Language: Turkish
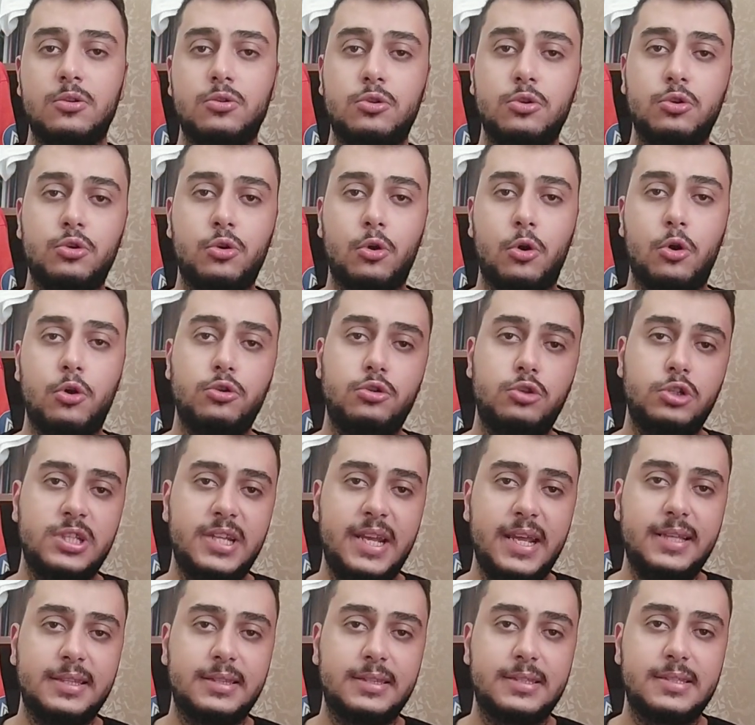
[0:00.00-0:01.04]
Çünkü oyuncu
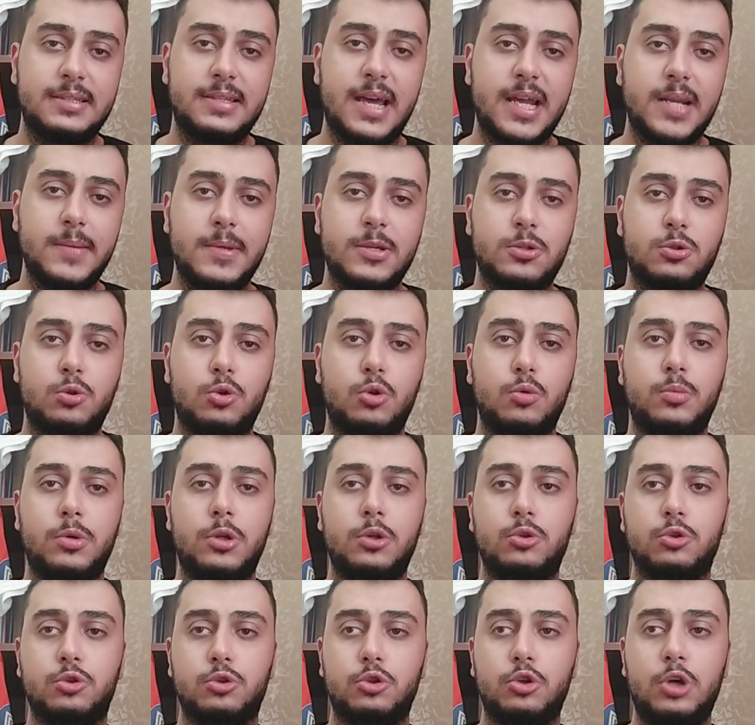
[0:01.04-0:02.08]
direkt serbest
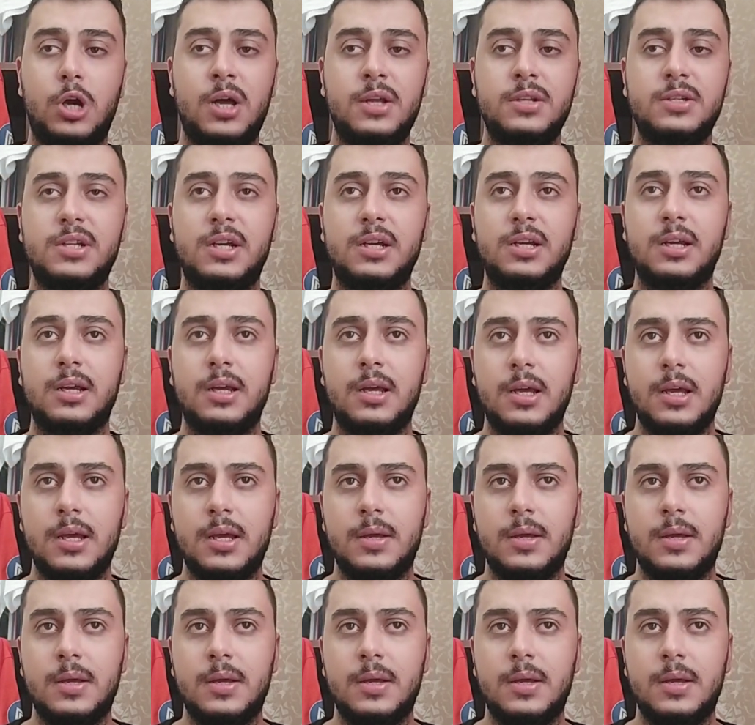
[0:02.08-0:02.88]
durumuna düşüyor. Ancak